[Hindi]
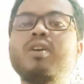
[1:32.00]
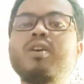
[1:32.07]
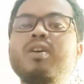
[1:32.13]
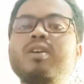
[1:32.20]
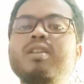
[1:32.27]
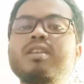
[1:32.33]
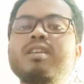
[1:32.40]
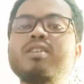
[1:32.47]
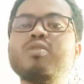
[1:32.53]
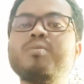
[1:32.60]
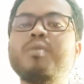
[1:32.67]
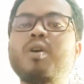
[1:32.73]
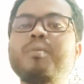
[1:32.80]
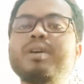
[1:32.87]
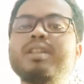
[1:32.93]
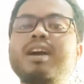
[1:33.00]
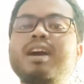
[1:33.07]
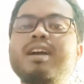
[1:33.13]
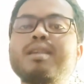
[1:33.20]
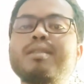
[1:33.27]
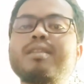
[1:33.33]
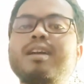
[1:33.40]
और ये जो मोहम्मद
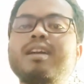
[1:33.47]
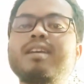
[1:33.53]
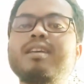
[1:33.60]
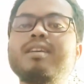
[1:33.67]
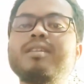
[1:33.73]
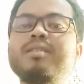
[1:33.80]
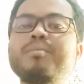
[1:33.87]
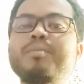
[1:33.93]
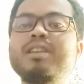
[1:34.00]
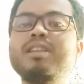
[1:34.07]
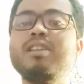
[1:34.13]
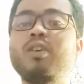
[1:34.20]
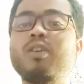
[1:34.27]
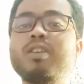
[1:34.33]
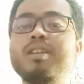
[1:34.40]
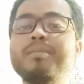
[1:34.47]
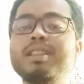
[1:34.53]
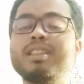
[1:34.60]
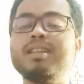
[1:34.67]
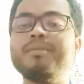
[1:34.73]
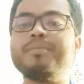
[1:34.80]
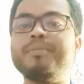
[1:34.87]
हारिस आए हैं मिडिल ऑर्डर
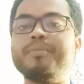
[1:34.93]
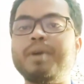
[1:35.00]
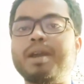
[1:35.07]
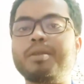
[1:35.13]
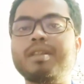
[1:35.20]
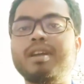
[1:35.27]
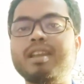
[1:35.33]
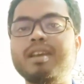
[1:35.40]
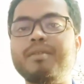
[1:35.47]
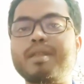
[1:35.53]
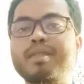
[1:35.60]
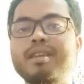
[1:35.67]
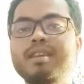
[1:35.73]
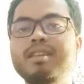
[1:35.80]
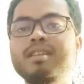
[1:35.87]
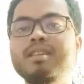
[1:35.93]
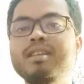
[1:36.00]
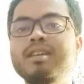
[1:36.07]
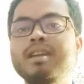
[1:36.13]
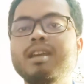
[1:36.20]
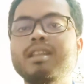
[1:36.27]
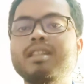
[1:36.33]
मतलब पाकिस्तान का वैसे ही
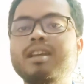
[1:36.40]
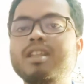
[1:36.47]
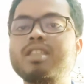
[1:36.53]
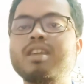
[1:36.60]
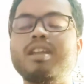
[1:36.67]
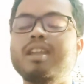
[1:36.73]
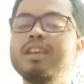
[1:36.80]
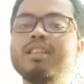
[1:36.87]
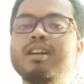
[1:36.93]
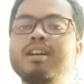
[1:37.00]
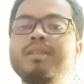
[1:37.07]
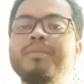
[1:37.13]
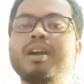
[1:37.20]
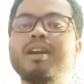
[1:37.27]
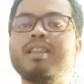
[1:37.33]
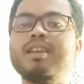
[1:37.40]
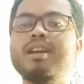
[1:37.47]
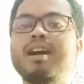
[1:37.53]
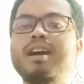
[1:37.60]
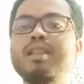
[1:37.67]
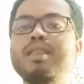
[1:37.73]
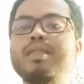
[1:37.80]
इतना अच्छा नहीं था मगर ये
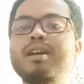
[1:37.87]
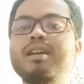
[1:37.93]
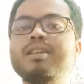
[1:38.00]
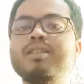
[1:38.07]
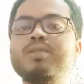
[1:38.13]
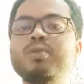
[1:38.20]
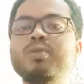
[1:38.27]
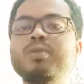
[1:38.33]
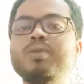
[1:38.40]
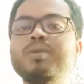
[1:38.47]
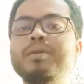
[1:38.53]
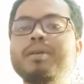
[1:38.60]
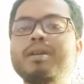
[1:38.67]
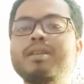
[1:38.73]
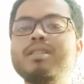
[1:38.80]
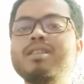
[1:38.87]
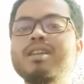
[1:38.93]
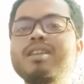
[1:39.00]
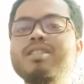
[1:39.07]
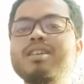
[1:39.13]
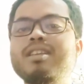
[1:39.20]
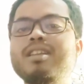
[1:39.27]
हारिस आए हैं तो
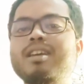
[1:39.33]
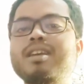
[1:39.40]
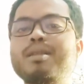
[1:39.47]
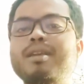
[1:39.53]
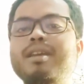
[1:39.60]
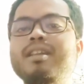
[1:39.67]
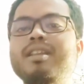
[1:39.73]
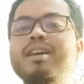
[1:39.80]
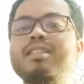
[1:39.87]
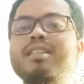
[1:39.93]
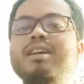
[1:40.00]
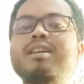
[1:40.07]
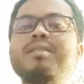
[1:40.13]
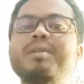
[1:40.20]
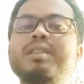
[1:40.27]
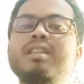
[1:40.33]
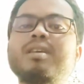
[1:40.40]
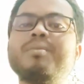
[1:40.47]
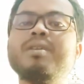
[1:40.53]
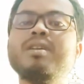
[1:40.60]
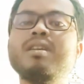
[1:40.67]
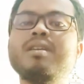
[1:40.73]
चेंज करना क्या सही रहता है
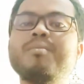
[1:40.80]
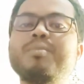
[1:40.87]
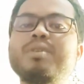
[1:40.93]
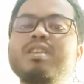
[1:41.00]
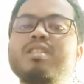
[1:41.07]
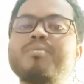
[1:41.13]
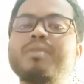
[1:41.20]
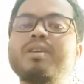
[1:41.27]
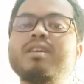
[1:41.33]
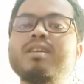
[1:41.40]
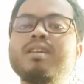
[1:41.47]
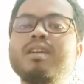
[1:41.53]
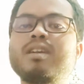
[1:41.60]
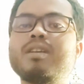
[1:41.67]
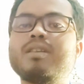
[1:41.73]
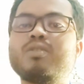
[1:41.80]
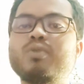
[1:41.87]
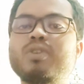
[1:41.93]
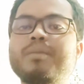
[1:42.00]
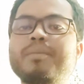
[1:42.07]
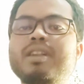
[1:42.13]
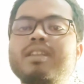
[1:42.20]
मतलब बीच में
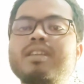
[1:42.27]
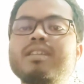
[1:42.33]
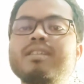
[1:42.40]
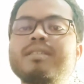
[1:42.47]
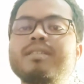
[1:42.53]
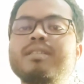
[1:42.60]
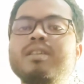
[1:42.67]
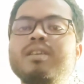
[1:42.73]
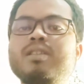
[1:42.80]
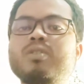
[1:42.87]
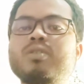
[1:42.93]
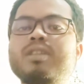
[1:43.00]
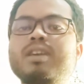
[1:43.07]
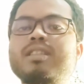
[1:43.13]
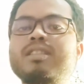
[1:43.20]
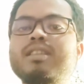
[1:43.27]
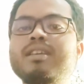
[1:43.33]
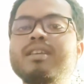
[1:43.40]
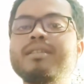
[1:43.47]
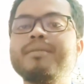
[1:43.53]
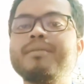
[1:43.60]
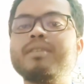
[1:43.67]
टूर्नामेंट के तो देखते
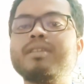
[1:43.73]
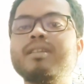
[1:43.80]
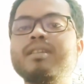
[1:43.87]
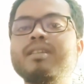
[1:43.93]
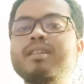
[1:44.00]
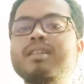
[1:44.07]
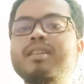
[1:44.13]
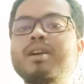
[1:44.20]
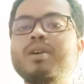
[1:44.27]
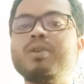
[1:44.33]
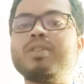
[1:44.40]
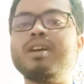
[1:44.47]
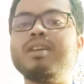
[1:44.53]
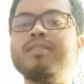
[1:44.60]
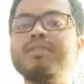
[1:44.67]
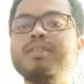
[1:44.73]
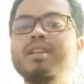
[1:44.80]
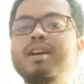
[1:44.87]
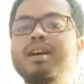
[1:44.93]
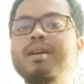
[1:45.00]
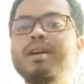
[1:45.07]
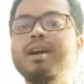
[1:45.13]
हैं क्या होता है
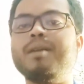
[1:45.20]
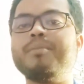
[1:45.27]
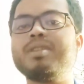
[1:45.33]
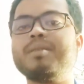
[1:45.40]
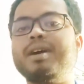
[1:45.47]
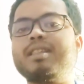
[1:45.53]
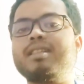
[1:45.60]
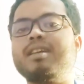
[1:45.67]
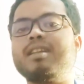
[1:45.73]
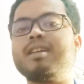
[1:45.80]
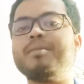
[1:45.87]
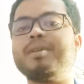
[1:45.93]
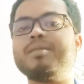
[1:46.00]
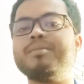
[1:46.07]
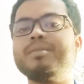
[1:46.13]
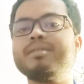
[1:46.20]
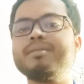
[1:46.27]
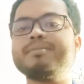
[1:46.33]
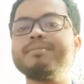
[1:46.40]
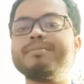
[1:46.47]
फिर आपसे बात करेंगे बाद में